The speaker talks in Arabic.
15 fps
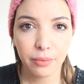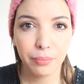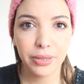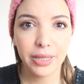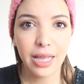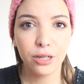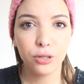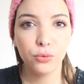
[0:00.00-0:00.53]

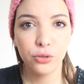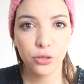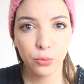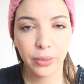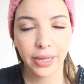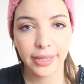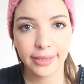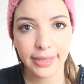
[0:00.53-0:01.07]
بدا
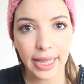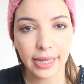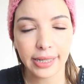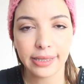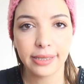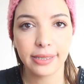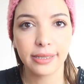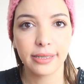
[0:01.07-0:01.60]
اليوتيوب
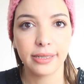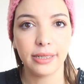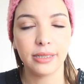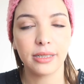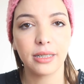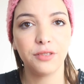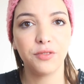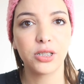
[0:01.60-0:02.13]
كيتقاس
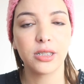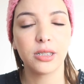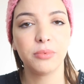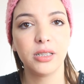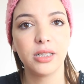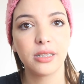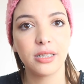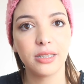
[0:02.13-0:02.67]
يعني كيفاش
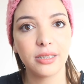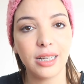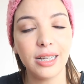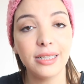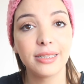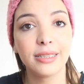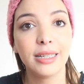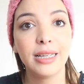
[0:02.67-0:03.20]
كيبدا
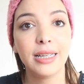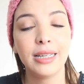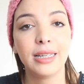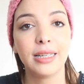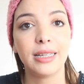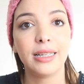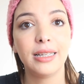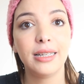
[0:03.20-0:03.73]
كيتقاس
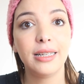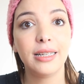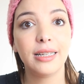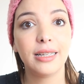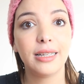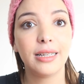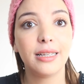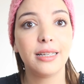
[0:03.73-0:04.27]
آه،
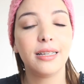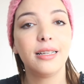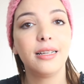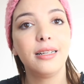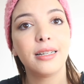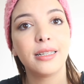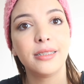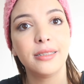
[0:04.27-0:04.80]

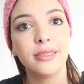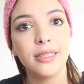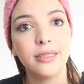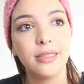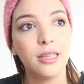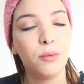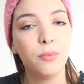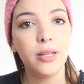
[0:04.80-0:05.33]
الاقتصاد
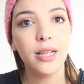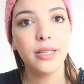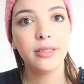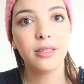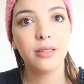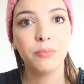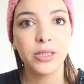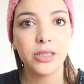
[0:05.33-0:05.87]
ديال البلاد
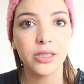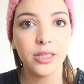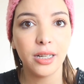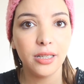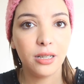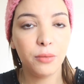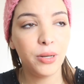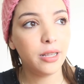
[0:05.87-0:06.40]
ماشي
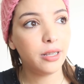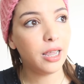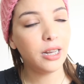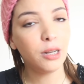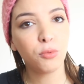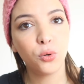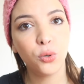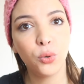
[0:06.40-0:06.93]
غير البلاد
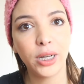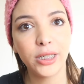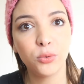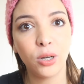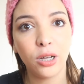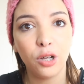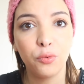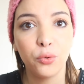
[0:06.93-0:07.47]
العالم كله
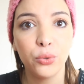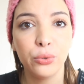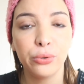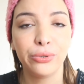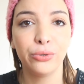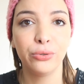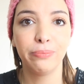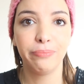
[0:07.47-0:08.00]
غيتوقف
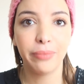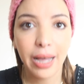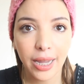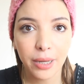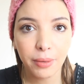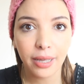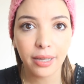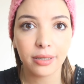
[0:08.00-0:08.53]
اليوتيوب
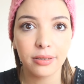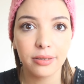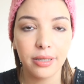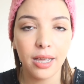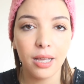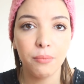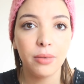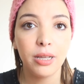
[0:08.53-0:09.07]
غيبقى
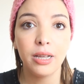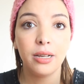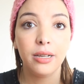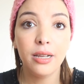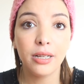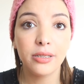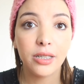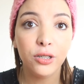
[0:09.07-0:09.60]
خدام
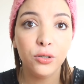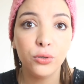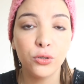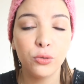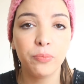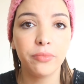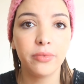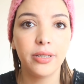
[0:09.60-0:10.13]
لا حتى
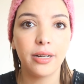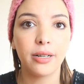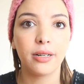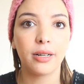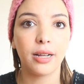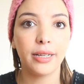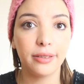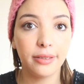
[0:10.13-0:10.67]
اليوتيوب
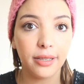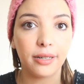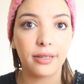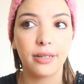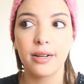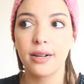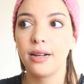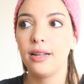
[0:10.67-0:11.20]
مضرر
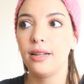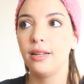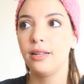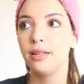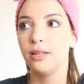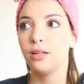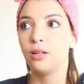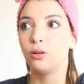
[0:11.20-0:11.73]
غيتضرر
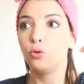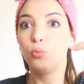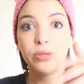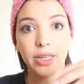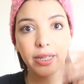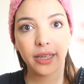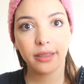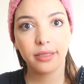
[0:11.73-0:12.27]

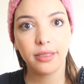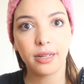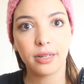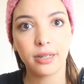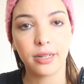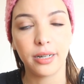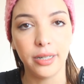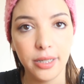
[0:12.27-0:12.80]
وبدا
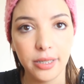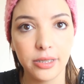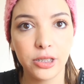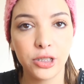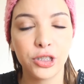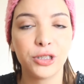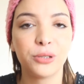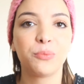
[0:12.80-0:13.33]
كيتضرر
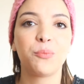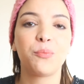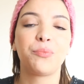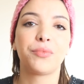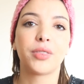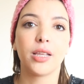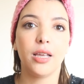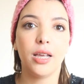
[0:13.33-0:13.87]
علاش
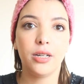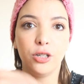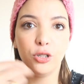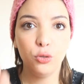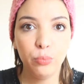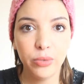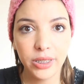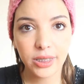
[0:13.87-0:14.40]
انا
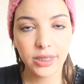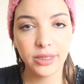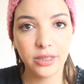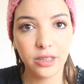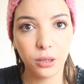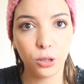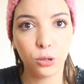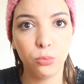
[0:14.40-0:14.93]
اليوم ملي
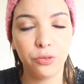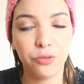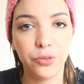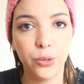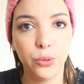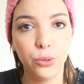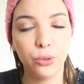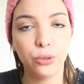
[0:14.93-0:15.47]
كندير لكم
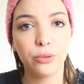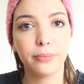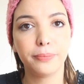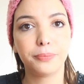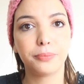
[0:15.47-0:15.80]
الفيديو